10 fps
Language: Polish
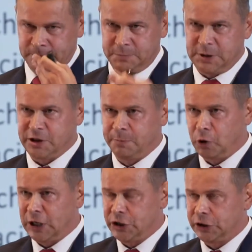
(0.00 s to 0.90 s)
przepraszam,
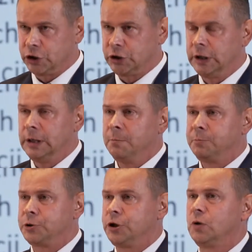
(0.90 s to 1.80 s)
pokażę też
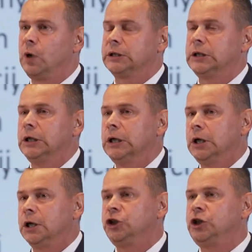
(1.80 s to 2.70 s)
przykład,
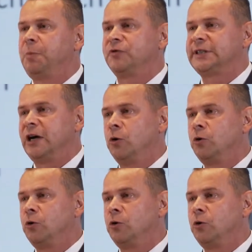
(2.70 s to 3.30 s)
gdzie powstają